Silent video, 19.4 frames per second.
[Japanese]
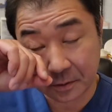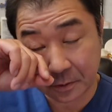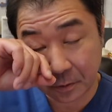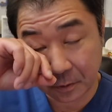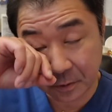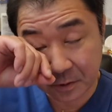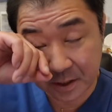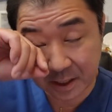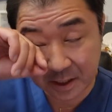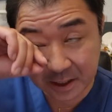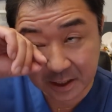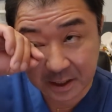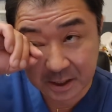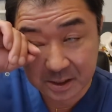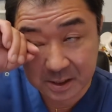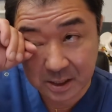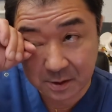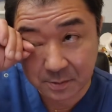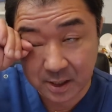お子さんで
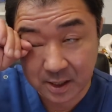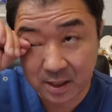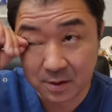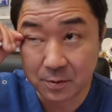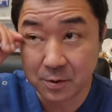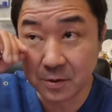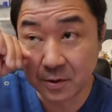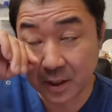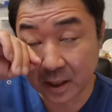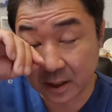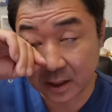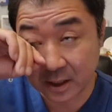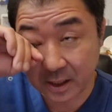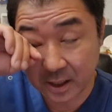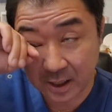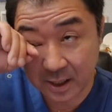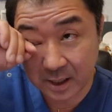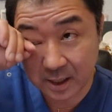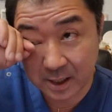ですね、バレーボールやって
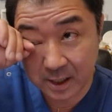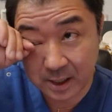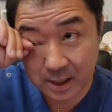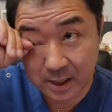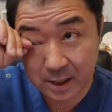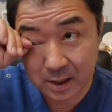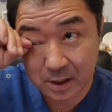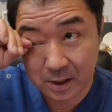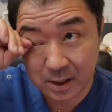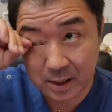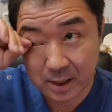た、